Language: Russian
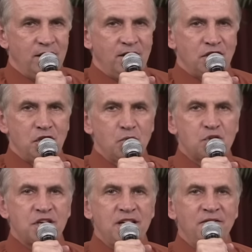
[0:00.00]

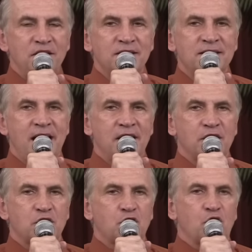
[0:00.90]
неужели вы не
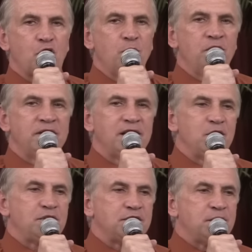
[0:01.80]
знаете, что кому вы
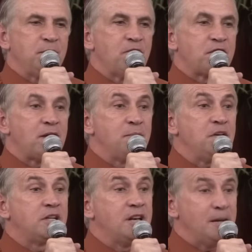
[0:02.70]
отдаете себя в рабы
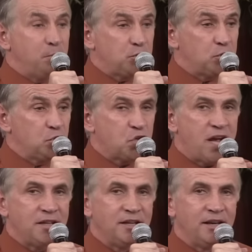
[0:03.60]
для
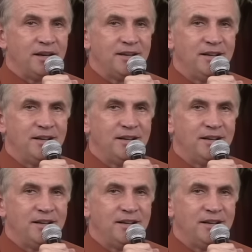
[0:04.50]
послушания,